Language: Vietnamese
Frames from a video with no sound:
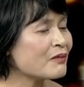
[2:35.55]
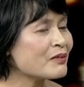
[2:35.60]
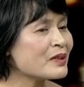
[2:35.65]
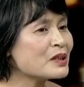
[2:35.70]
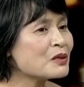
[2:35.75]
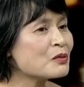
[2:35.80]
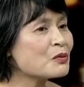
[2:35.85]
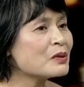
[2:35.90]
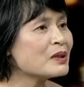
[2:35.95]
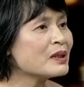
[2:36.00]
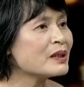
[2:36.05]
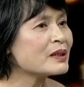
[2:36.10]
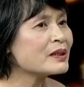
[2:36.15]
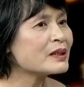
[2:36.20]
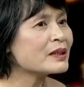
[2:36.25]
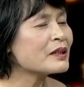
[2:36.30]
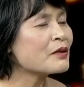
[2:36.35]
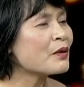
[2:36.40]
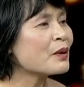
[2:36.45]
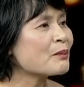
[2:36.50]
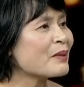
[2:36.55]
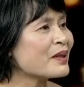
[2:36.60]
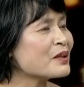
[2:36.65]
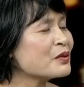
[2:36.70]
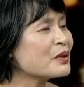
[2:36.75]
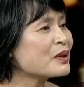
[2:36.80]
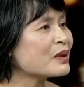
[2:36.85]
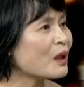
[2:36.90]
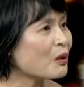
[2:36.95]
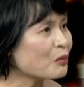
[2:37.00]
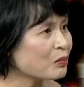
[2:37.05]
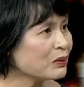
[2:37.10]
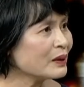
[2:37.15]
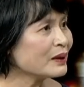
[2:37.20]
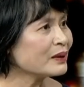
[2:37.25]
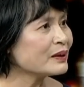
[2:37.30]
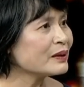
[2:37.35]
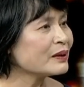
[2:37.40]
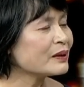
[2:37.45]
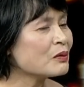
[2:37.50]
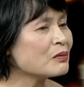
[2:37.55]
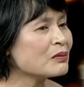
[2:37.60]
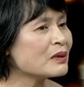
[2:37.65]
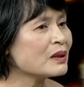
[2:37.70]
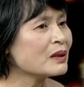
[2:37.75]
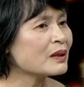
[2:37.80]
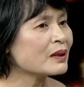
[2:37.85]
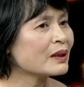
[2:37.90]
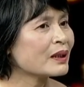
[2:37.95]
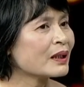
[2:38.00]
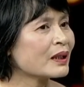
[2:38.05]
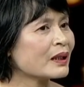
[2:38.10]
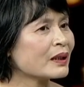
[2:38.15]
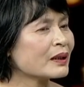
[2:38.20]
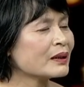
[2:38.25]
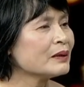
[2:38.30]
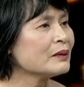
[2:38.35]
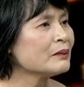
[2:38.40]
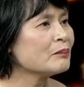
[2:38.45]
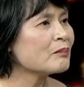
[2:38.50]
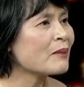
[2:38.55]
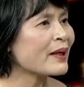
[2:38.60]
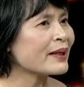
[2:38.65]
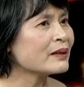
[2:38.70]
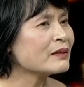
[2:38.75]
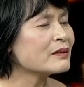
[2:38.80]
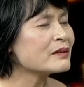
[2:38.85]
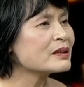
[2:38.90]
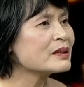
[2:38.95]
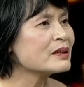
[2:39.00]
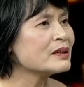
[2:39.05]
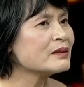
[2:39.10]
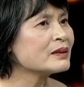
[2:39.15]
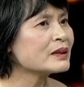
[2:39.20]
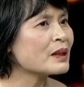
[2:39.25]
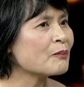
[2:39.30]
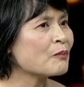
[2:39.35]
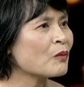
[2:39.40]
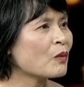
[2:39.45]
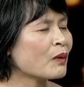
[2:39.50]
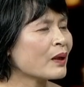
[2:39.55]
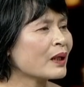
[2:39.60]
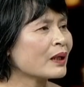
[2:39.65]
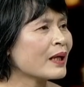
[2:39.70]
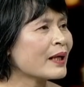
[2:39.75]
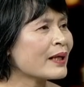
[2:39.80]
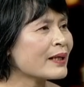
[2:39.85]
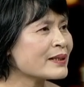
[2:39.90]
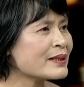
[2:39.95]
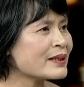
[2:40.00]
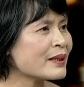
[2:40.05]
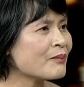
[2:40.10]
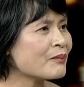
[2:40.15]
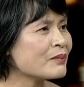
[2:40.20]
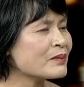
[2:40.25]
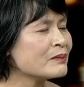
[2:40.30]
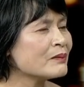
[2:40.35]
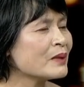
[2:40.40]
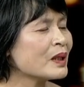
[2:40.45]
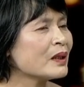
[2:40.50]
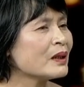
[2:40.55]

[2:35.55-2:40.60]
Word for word: Ví dụ như là những cái loại bánh truyền thống ấy, thì thông thường là cái bánh nó rơi tầm khoảng 200